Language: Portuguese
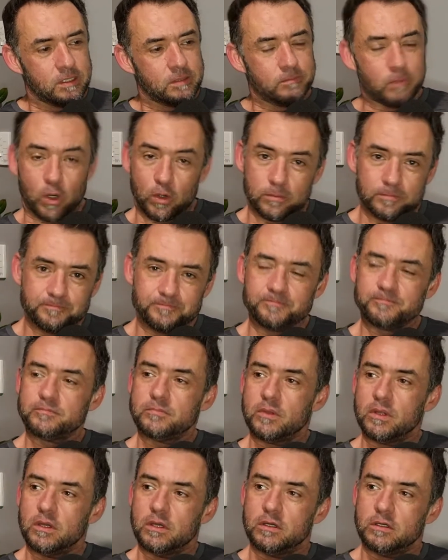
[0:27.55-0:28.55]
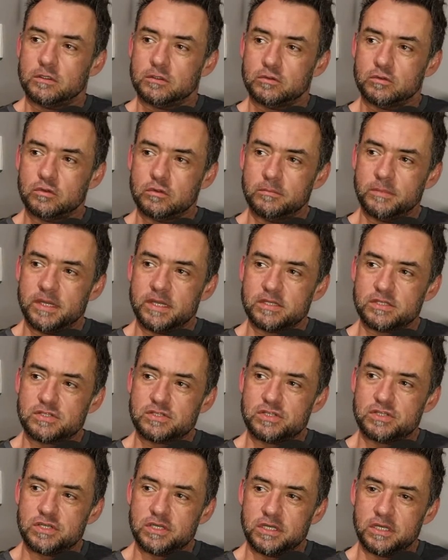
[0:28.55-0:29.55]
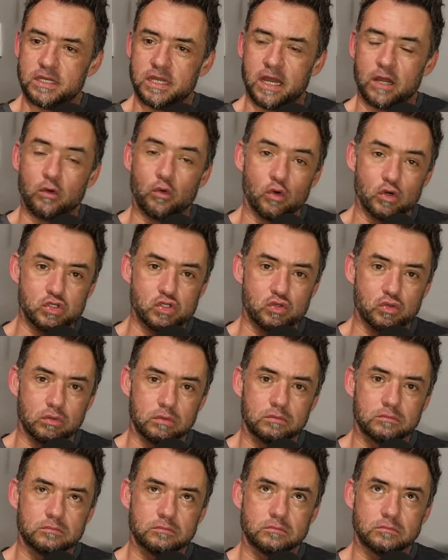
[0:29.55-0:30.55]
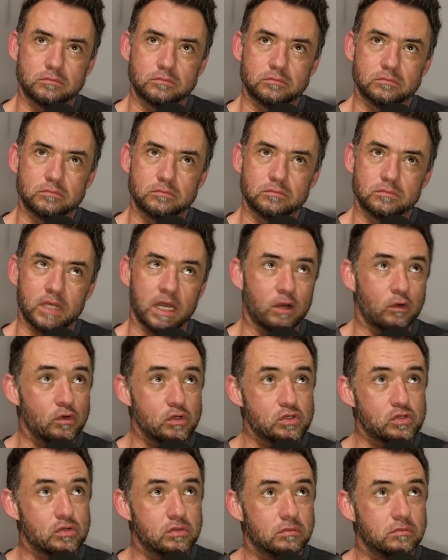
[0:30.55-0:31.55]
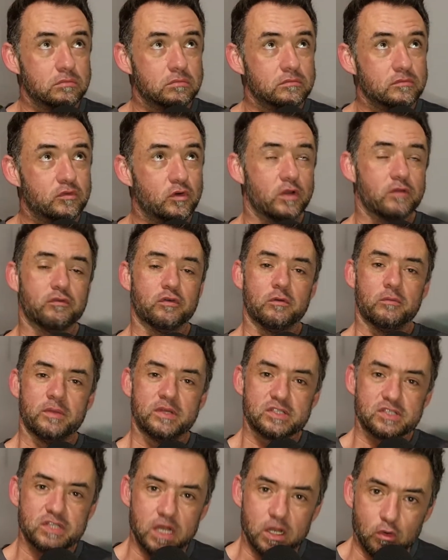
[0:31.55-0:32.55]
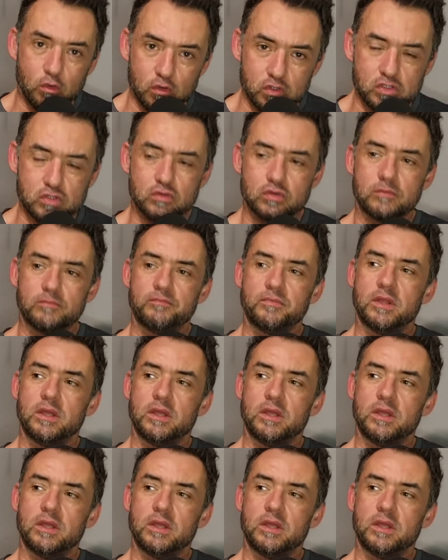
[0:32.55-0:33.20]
Bom, no mês de agosto. Agosto? Foi, foi o mês de agosto